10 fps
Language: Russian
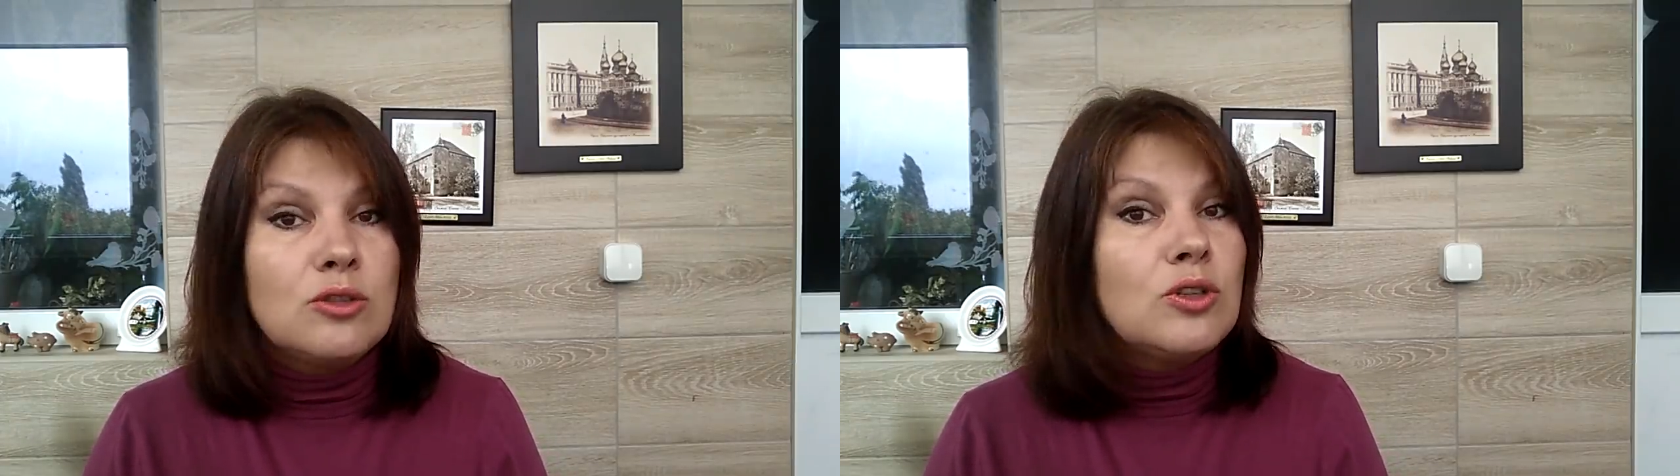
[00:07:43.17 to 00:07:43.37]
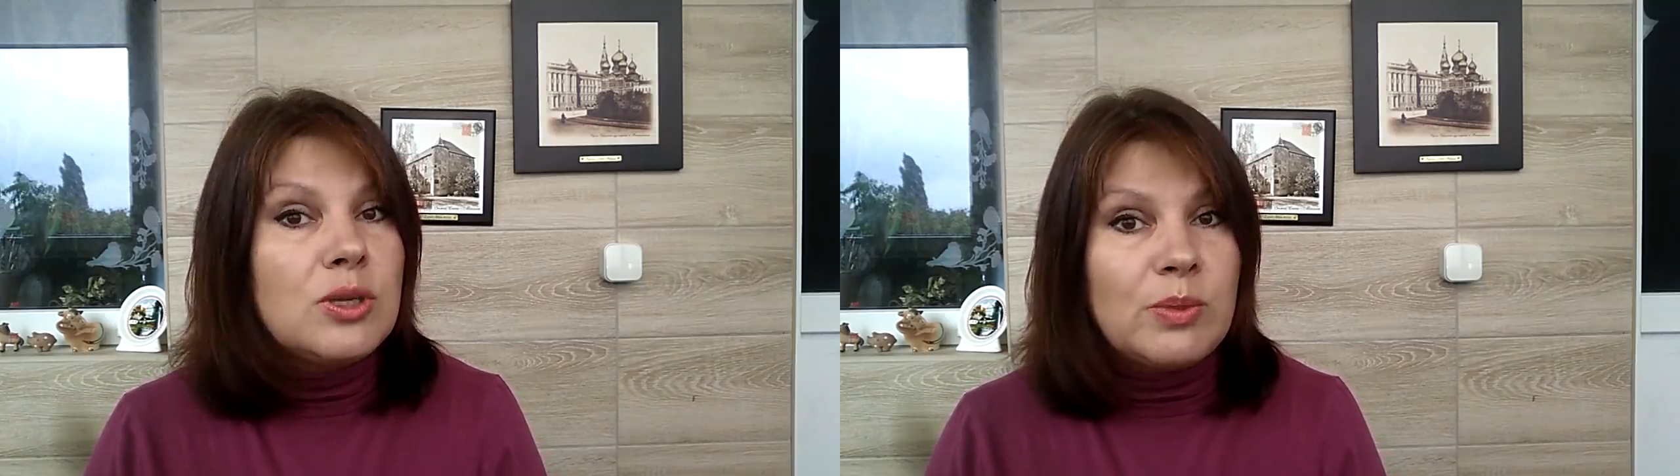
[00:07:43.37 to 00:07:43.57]

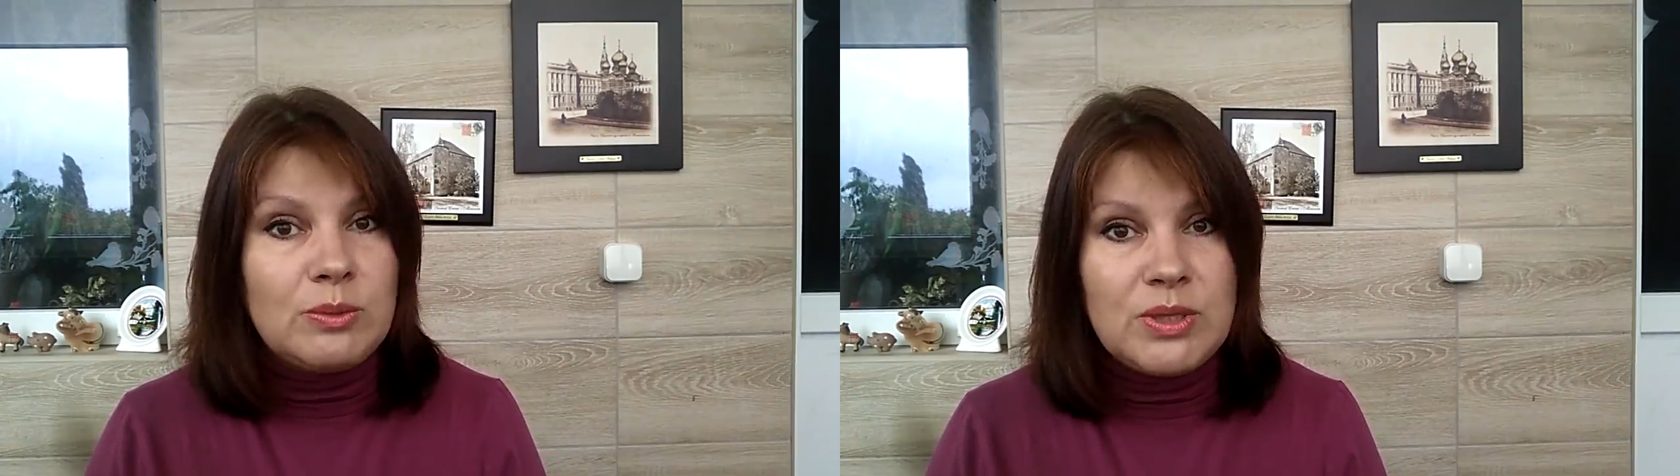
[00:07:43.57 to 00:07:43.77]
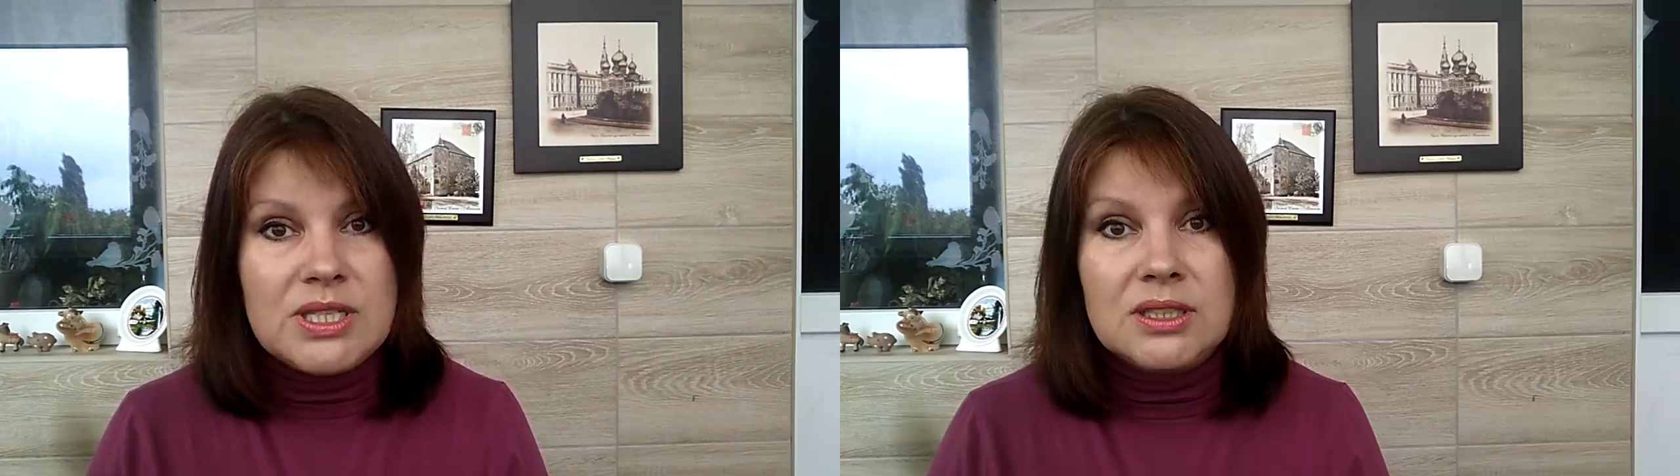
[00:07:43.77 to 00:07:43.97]
но не
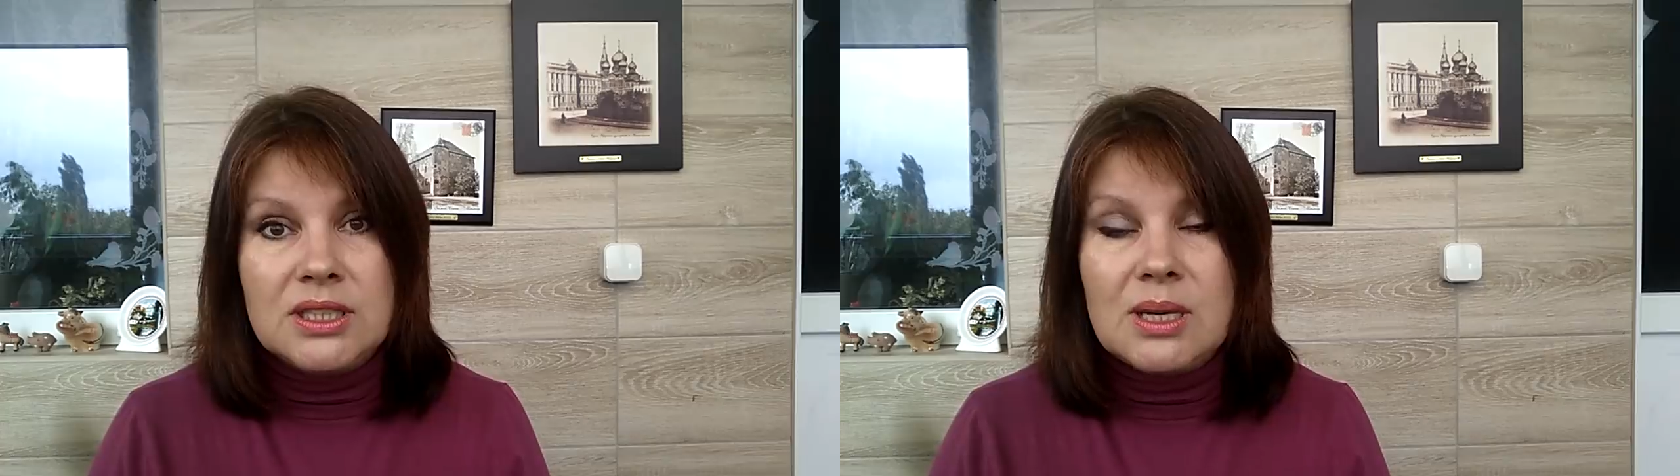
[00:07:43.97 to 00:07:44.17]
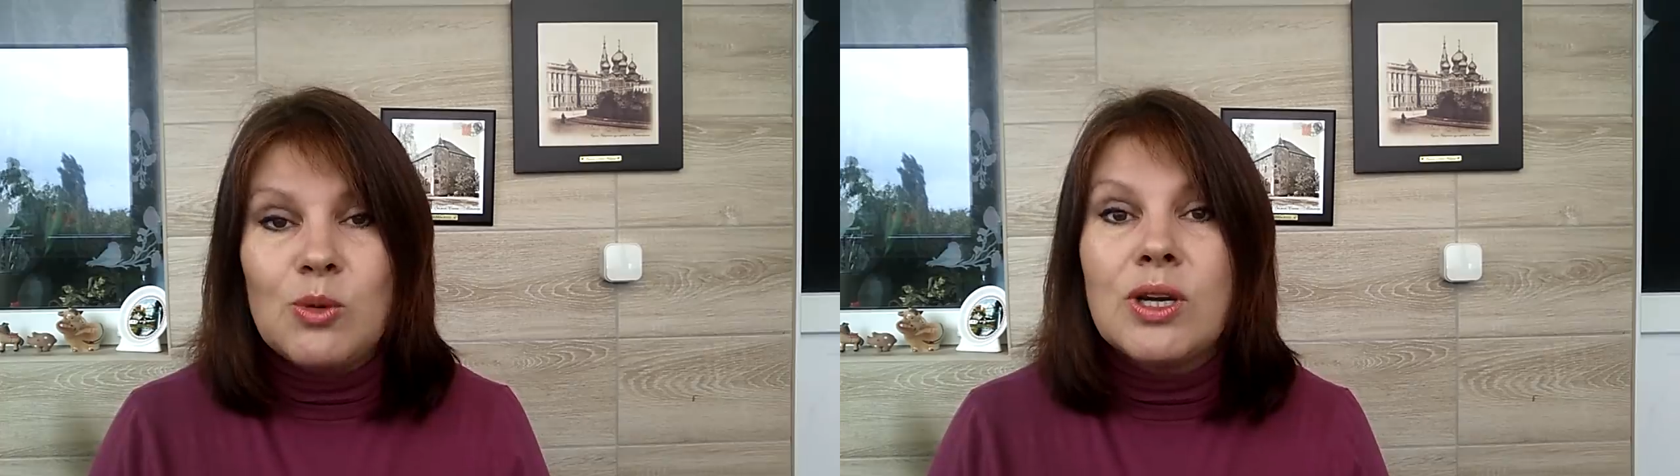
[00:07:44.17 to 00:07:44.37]
подписаны
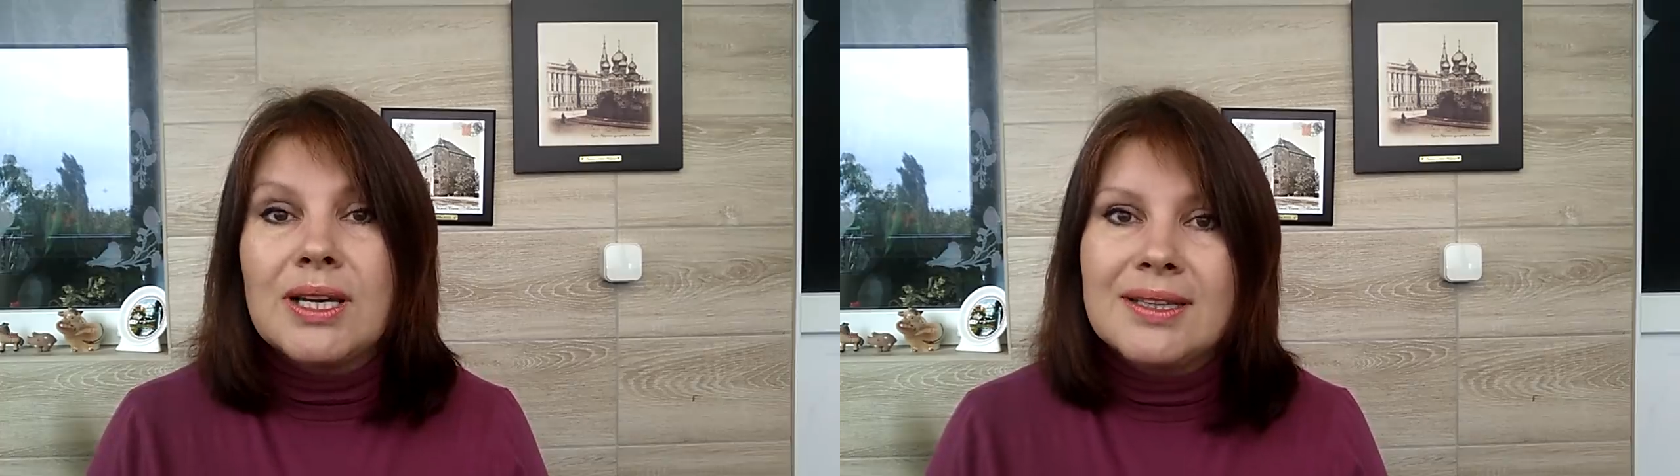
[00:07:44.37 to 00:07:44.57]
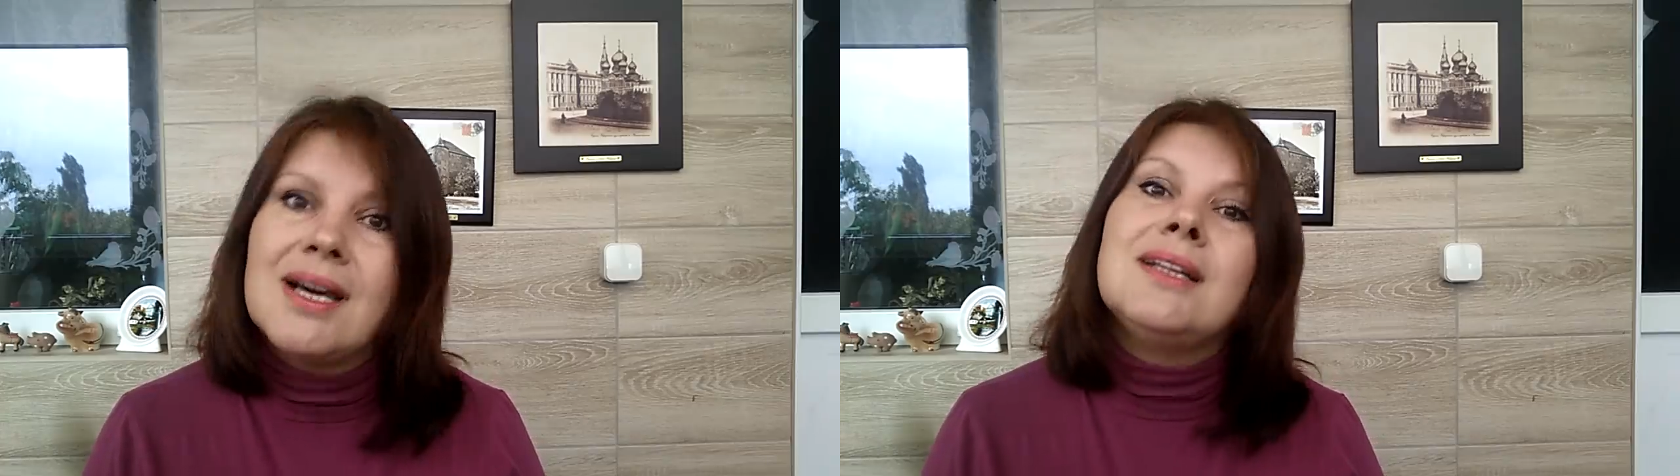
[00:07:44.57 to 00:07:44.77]
на мой
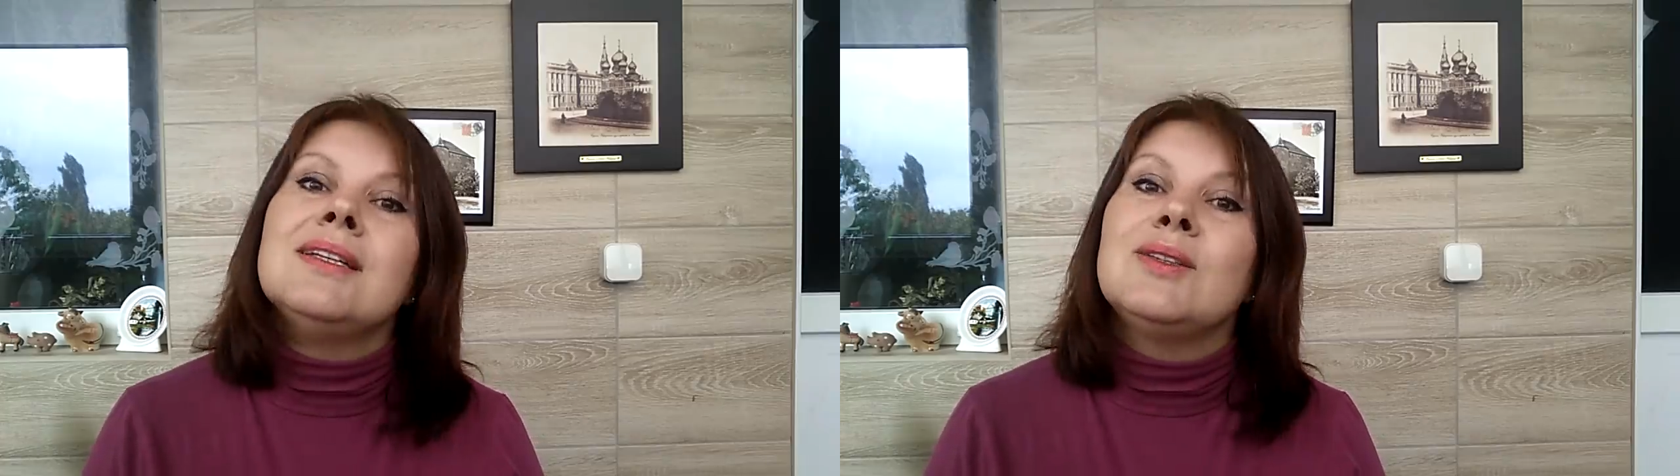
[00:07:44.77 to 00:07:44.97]
канал,